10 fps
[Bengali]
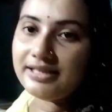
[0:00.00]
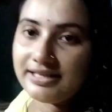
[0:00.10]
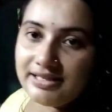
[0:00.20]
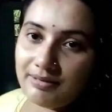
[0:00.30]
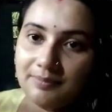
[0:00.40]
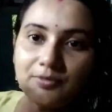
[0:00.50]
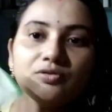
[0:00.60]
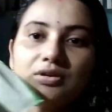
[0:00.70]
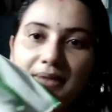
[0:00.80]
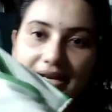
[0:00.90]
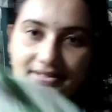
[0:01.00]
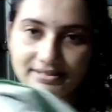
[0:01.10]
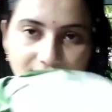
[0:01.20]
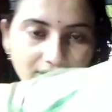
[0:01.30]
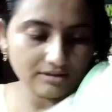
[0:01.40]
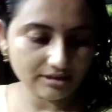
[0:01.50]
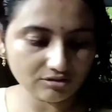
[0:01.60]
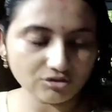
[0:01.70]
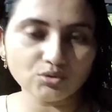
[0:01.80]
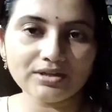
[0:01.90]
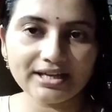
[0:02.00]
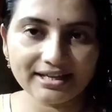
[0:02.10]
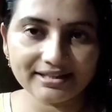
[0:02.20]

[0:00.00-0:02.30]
এই জামা কাপড়গুলো মেলা ছিল এগুলো শুকিয়ে